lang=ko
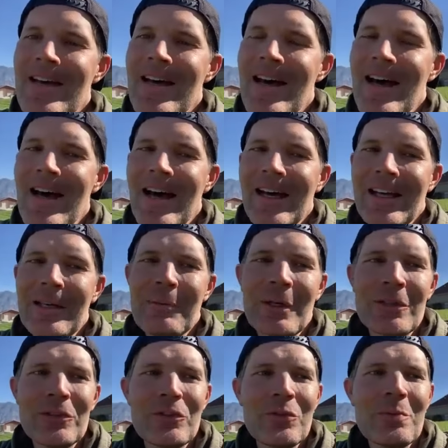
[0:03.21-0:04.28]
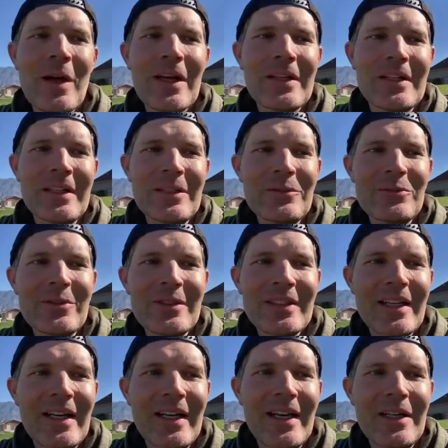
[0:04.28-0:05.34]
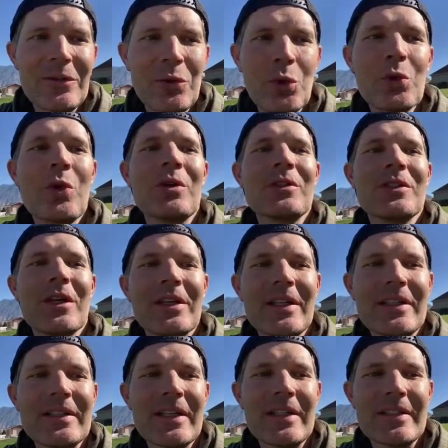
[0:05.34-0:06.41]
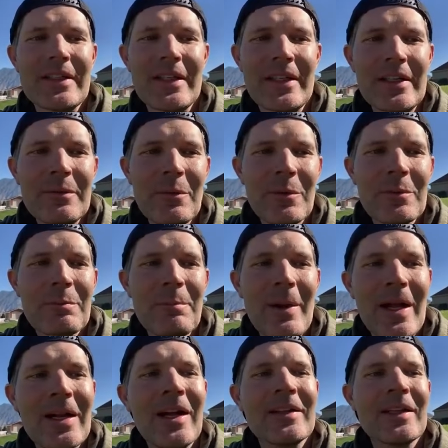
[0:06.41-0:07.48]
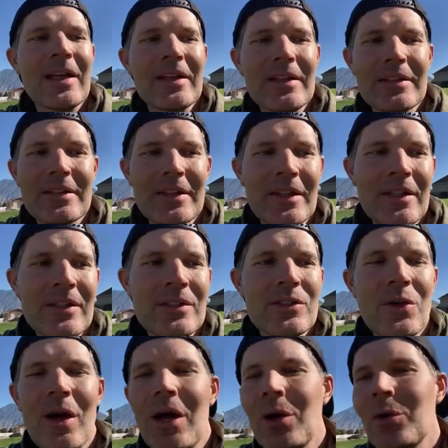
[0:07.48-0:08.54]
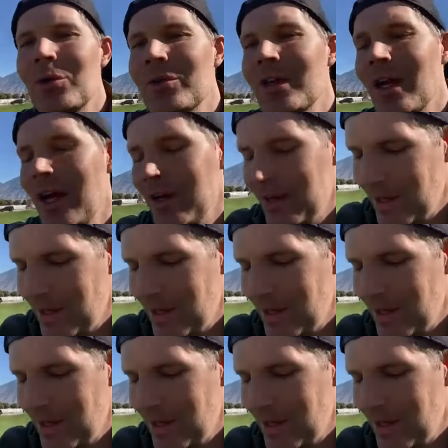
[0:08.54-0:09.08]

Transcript: 아, 이번 주말은 우리가 노동절이 있어서 뭐 빨강 날이어서 저하고 우리